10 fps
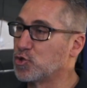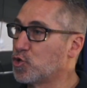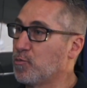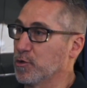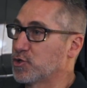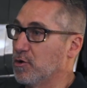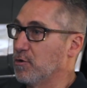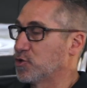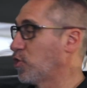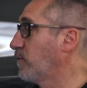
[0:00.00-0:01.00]
du tout pour ça.
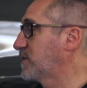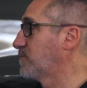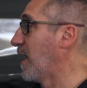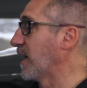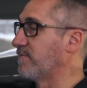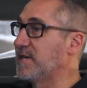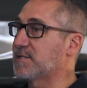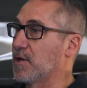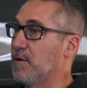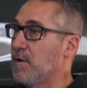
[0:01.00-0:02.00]
Sauf que Mais... ce arriver,
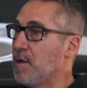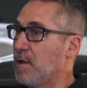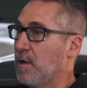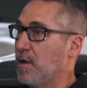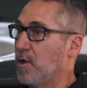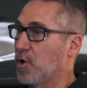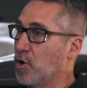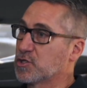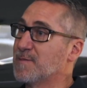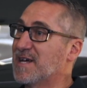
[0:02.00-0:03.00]
c'est que
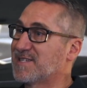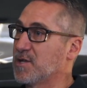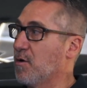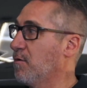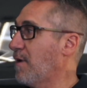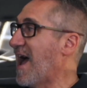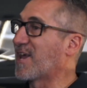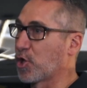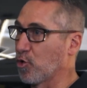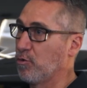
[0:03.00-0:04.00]
consommation
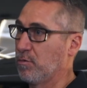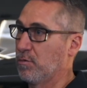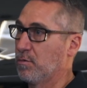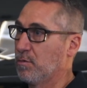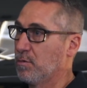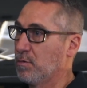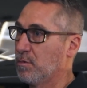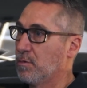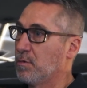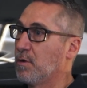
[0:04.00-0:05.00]
accrue.
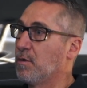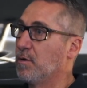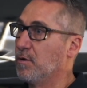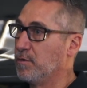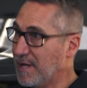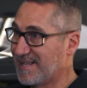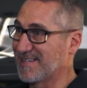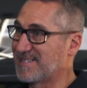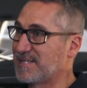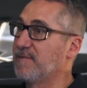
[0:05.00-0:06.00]
OK
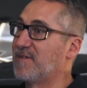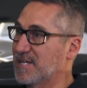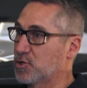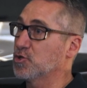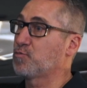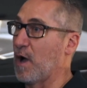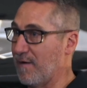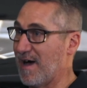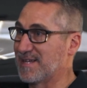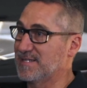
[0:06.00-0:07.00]
d'électricité versus pour
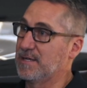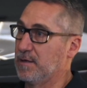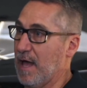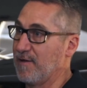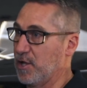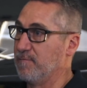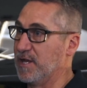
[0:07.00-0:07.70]
avancer avec le